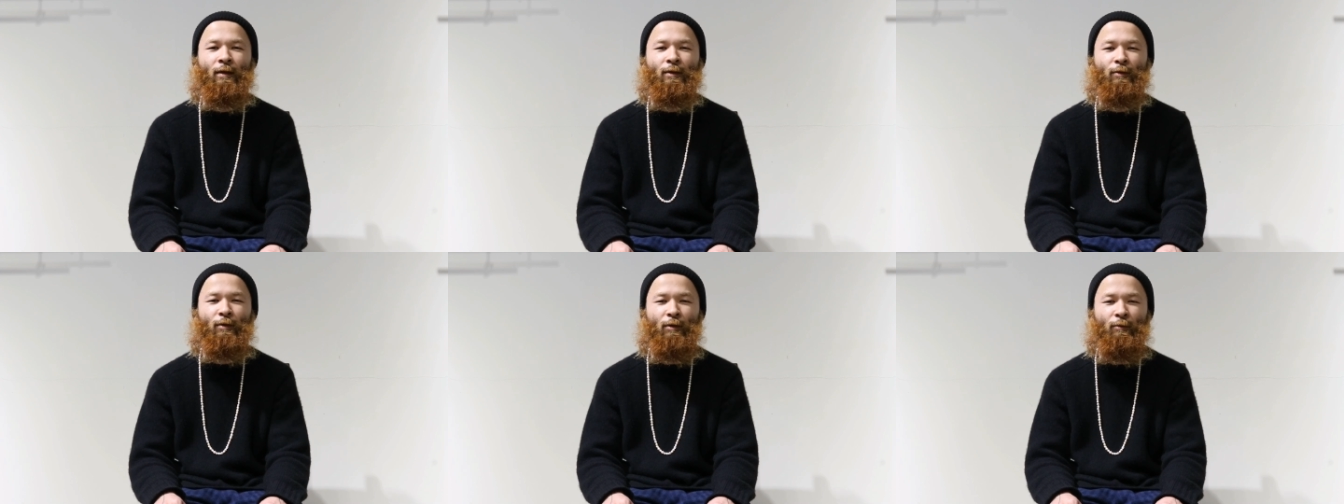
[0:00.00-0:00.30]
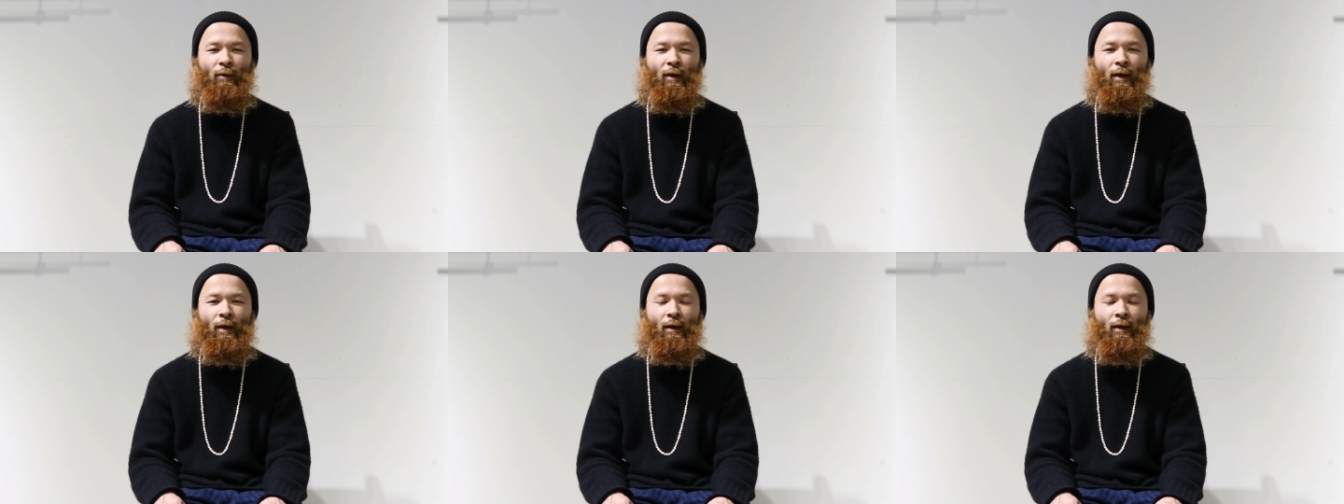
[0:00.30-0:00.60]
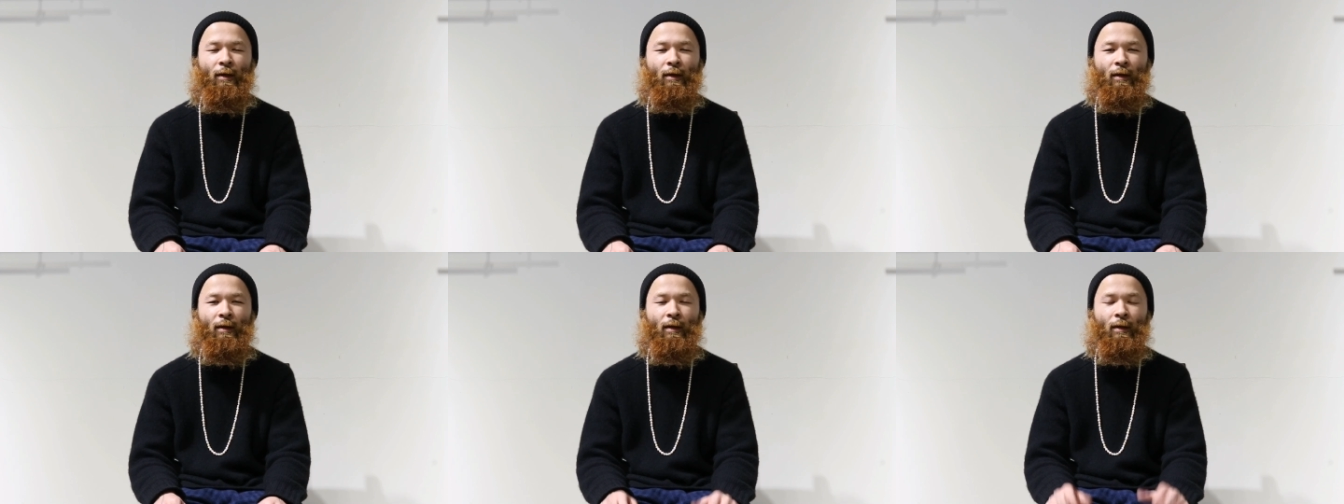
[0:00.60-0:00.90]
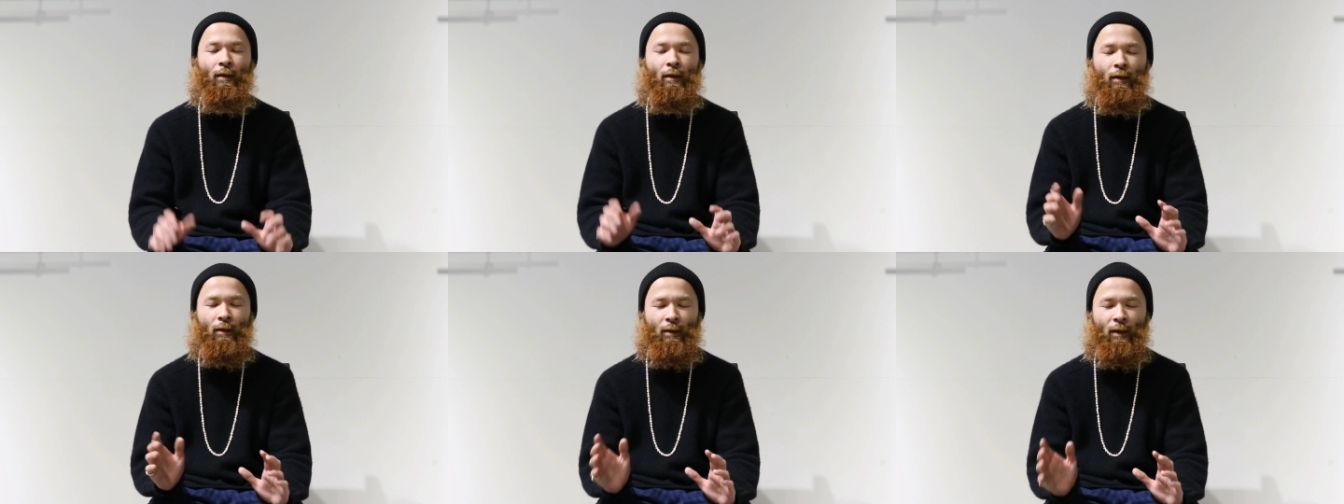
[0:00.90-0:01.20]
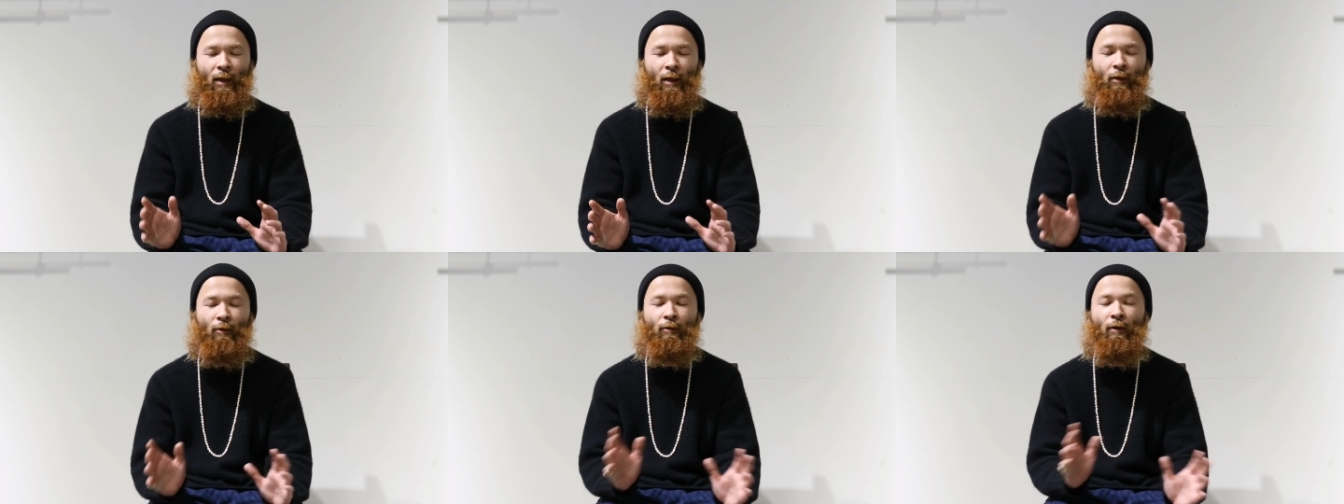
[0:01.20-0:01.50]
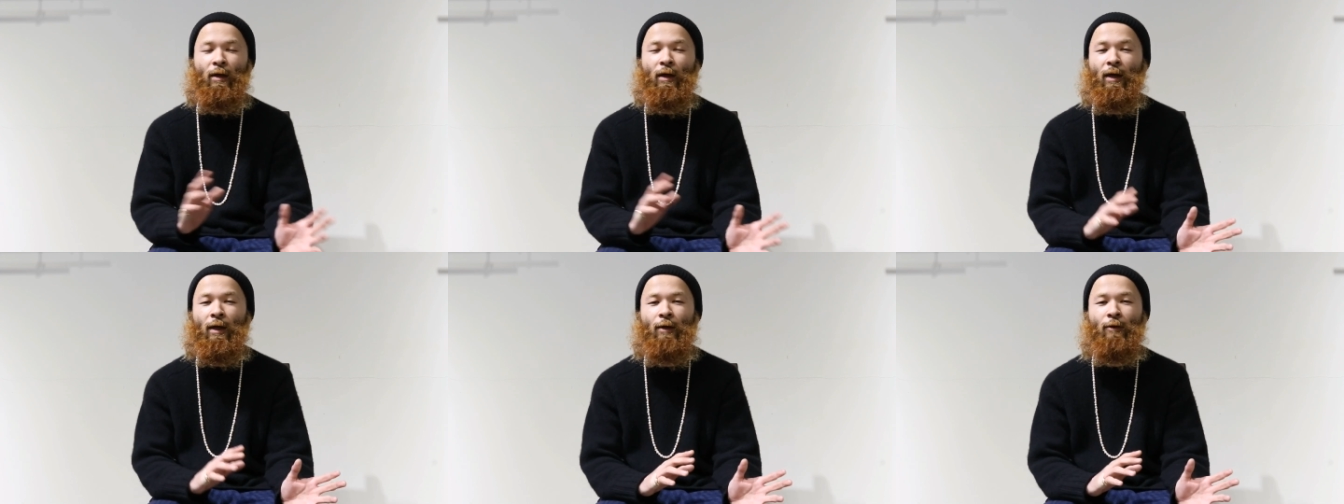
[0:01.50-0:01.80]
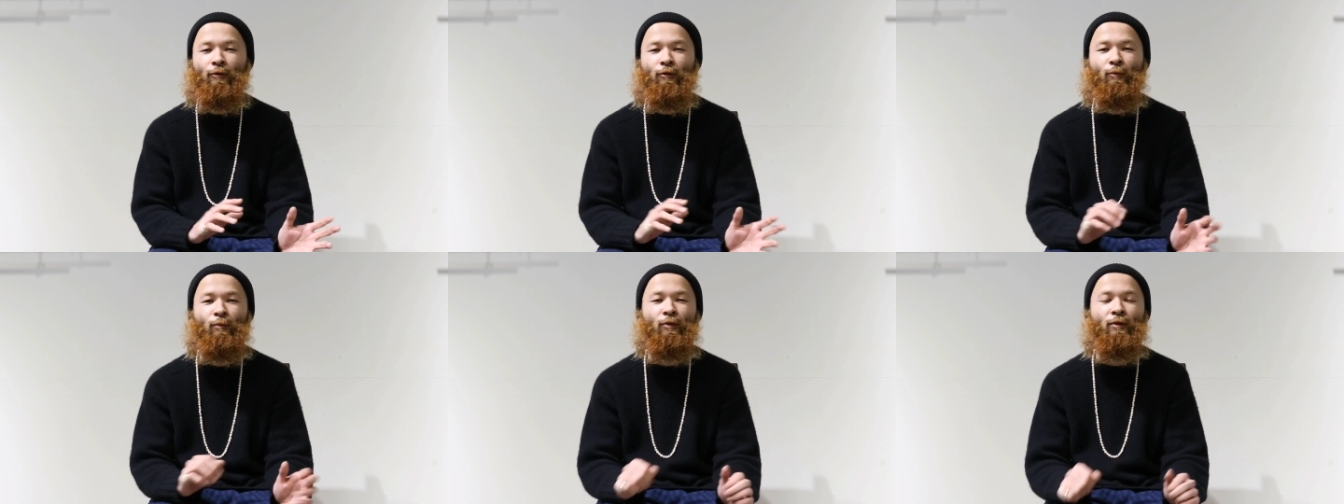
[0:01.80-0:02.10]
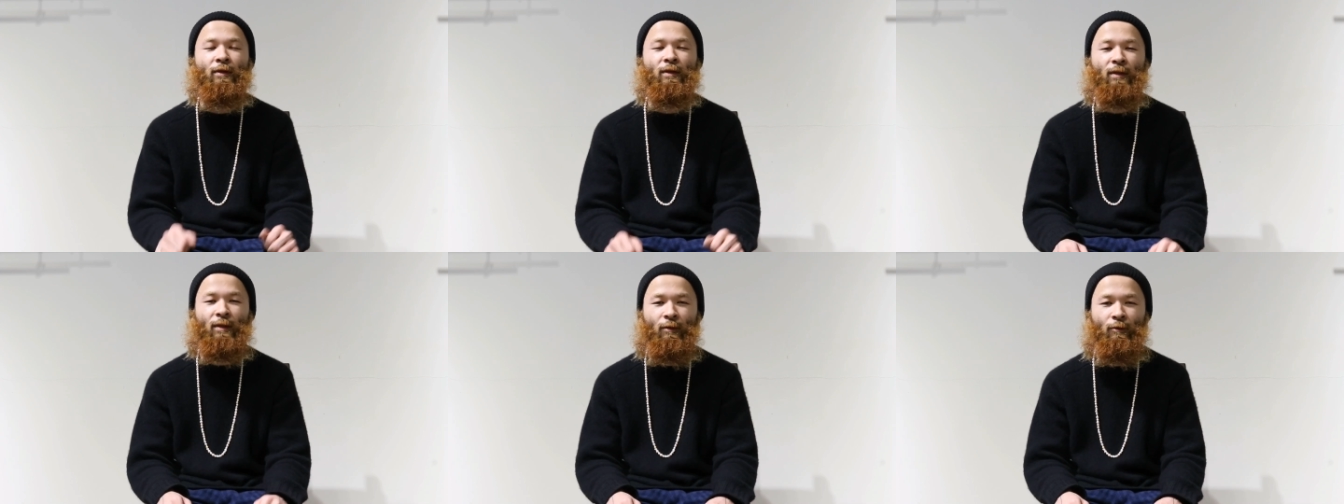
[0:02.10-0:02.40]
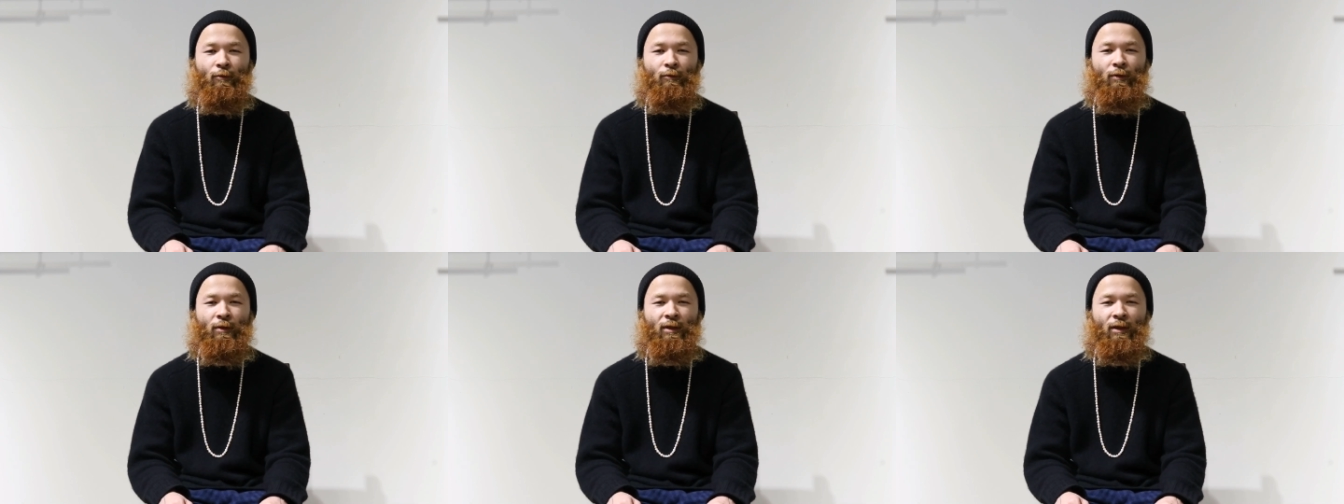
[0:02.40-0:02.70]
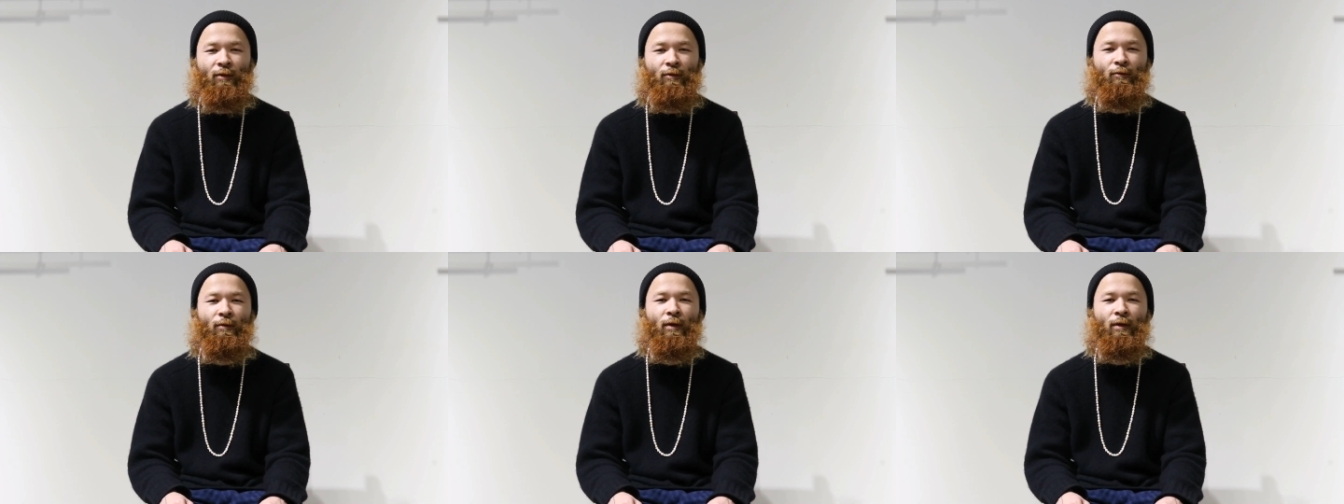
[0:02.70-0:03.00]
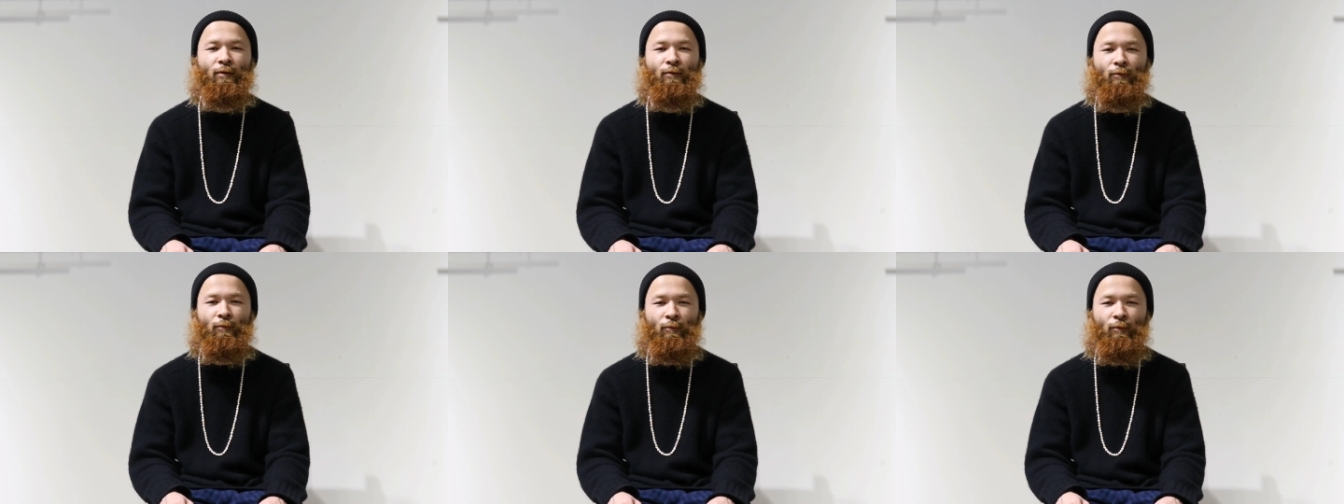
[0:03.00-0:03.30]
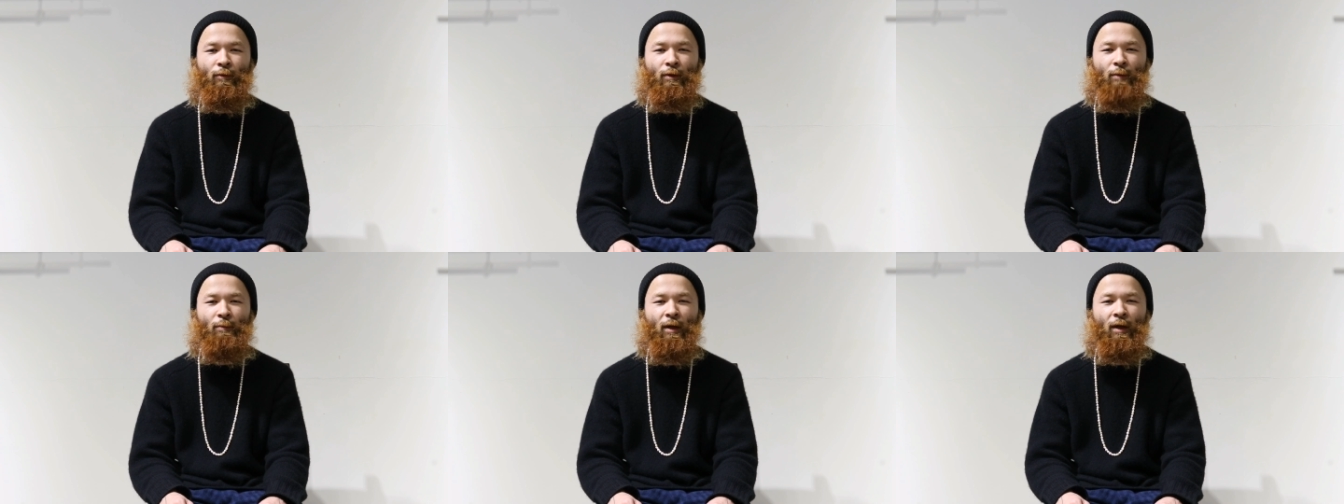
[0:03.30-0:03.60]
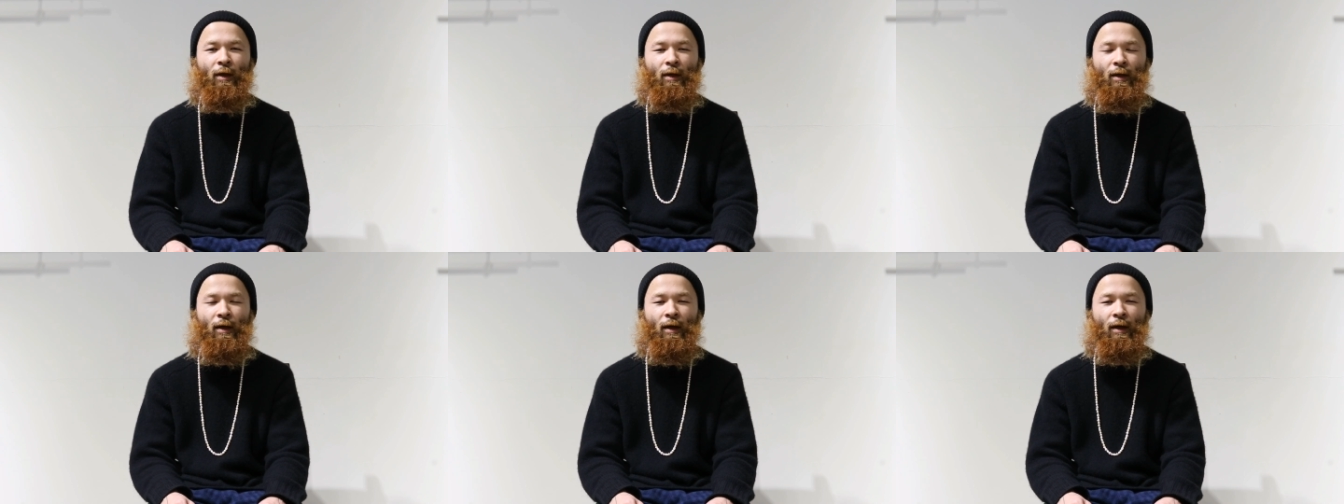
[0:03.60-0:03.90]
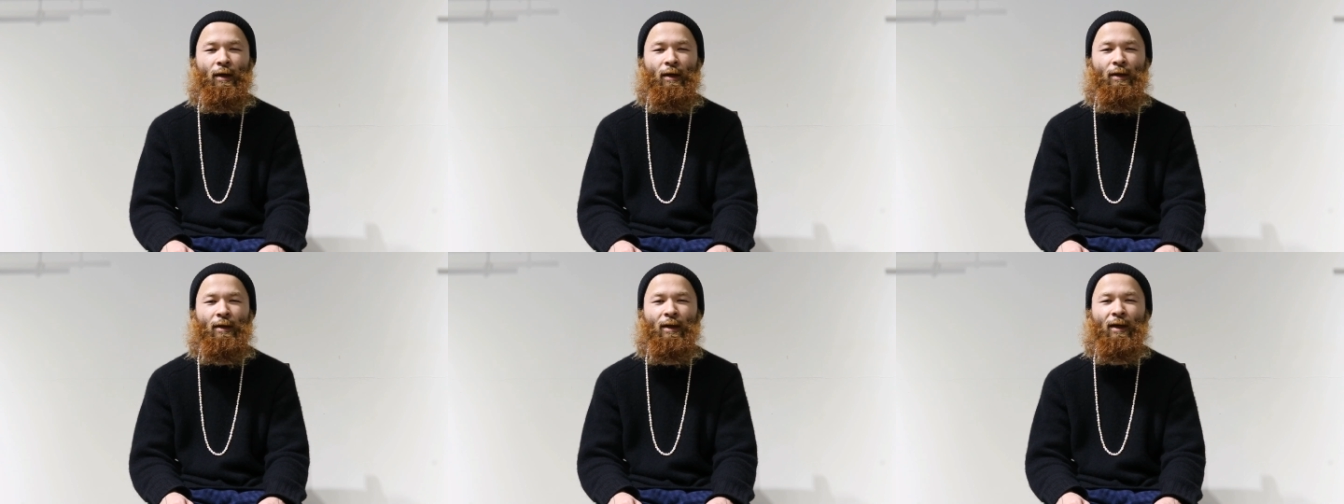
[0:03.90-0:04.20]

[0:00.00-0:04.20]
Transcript: それでは画角が変わると思うんですけど、試着画像を今から